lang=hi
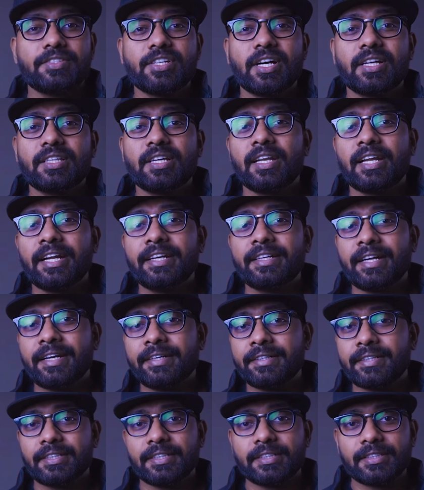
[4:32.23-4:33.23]
ज्यादा लाइट
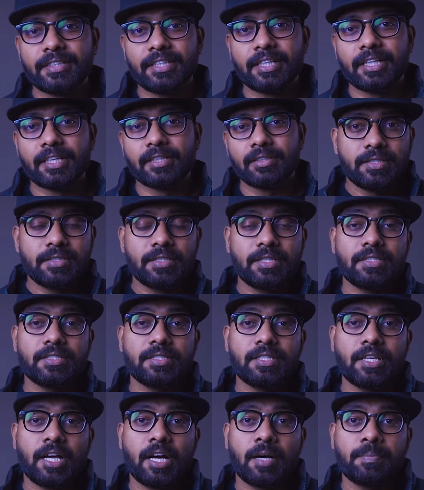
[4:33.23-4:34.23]
एंटर करती है
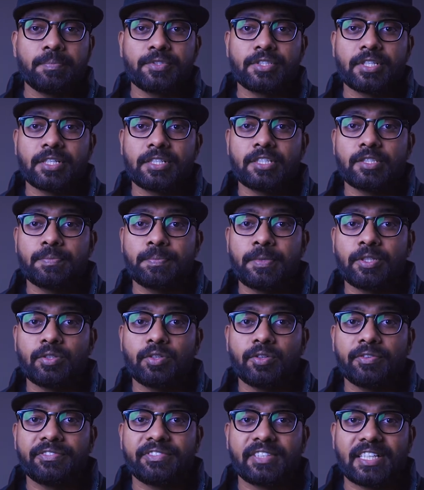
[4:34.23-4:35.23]
जिससे आप शटर स्पीड
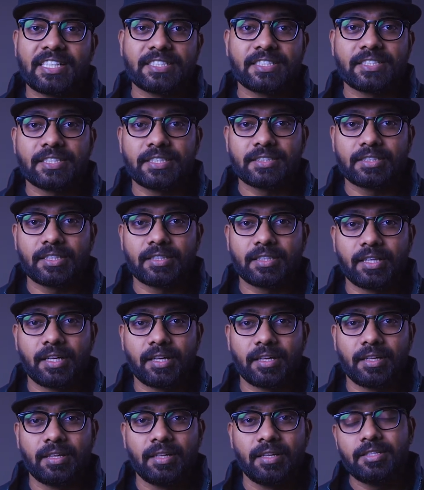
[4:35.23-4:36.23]
को फास्ट कर सकते
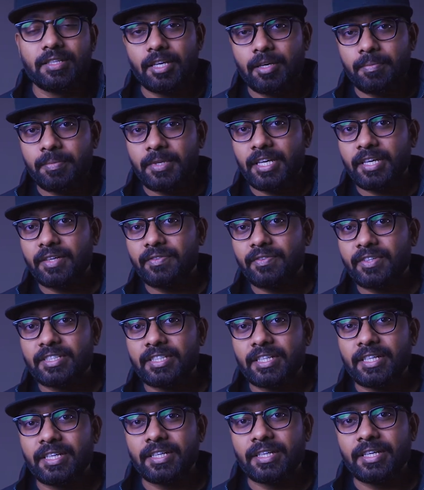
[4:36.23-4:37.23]
हैं ये भी एक
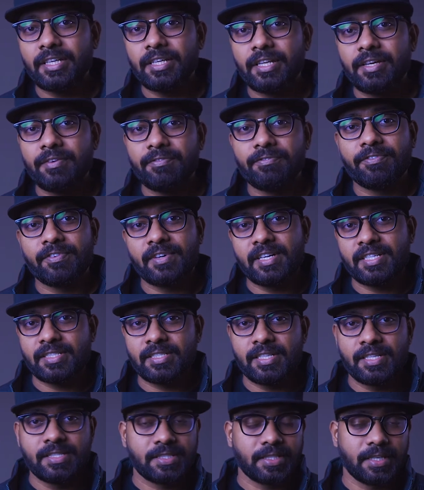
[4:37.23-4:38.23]
वजह है कि इन्हें
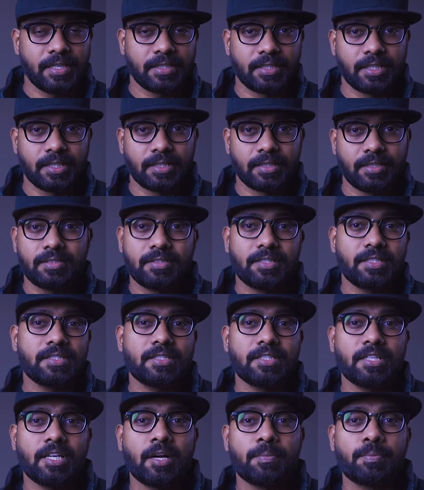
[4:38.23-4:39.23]
फास्ट लेंस कहते हैं
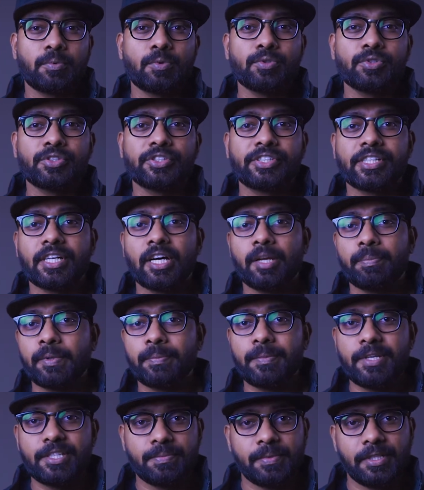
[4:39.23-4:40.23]
जिससे आपको शार्प
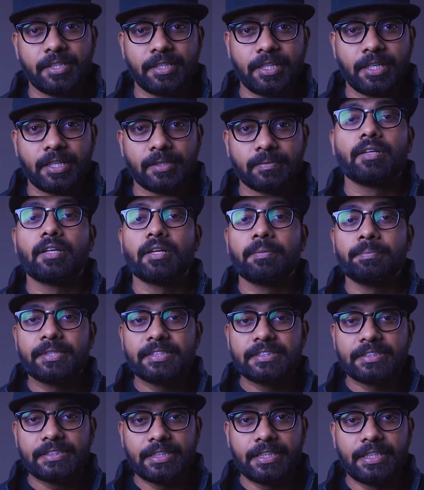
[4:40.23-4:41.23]
इमेज मिलती है
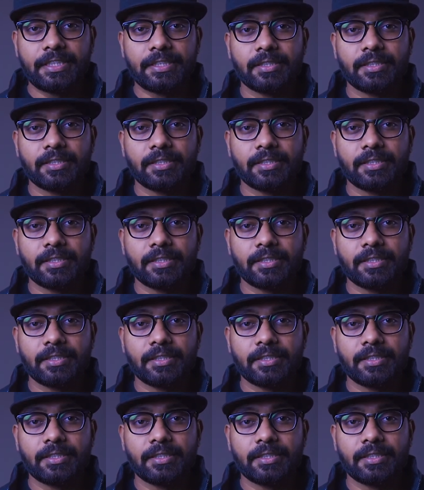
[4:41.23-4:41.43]
नंबर थ्री